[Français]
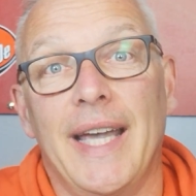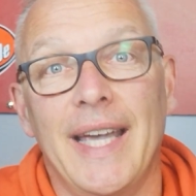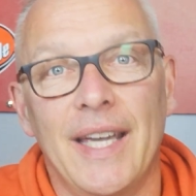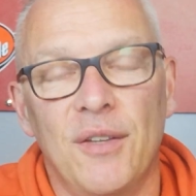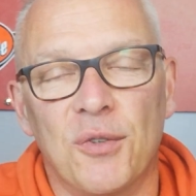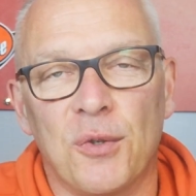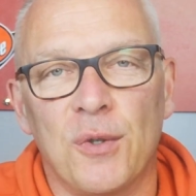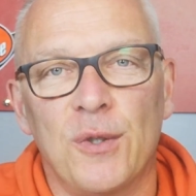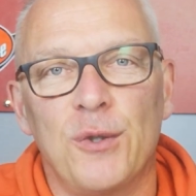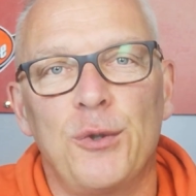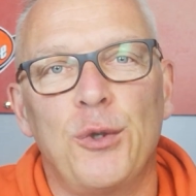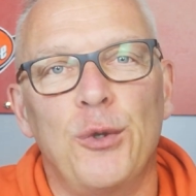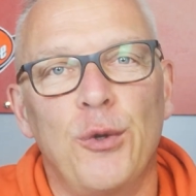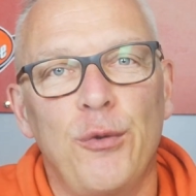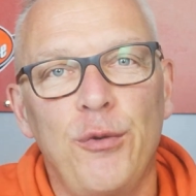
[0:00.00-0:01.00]
Et non,
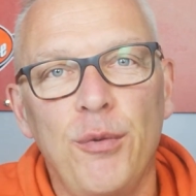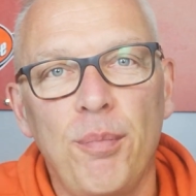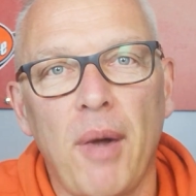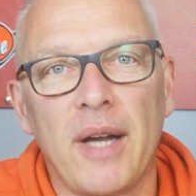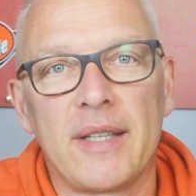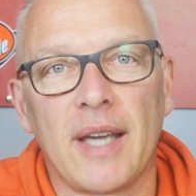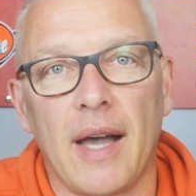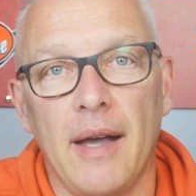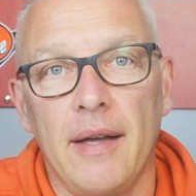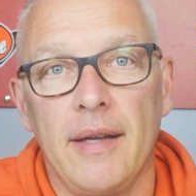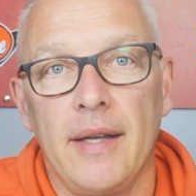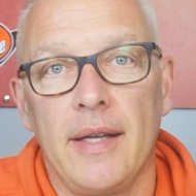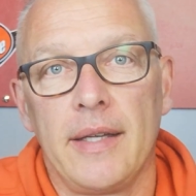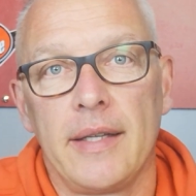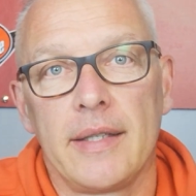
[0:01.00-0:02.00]
ce ne fut pas le cas
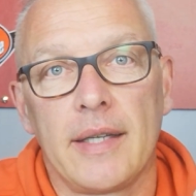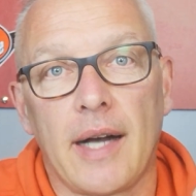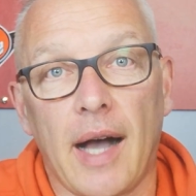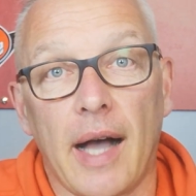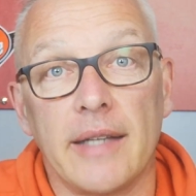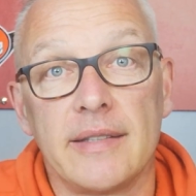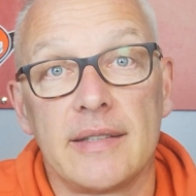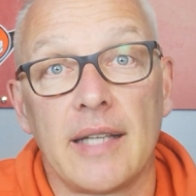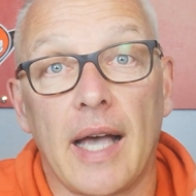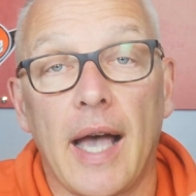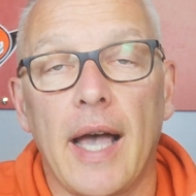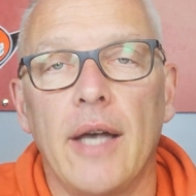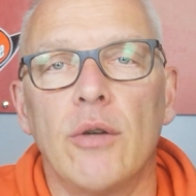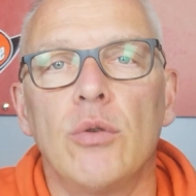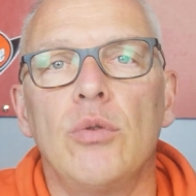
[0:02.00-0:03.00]
grâce
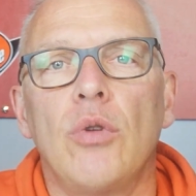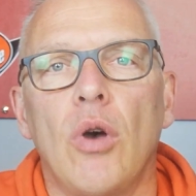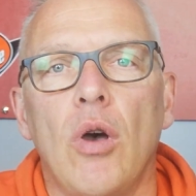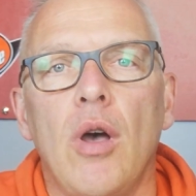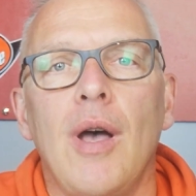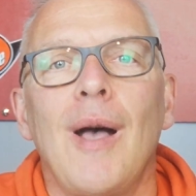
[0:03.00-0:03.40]
à une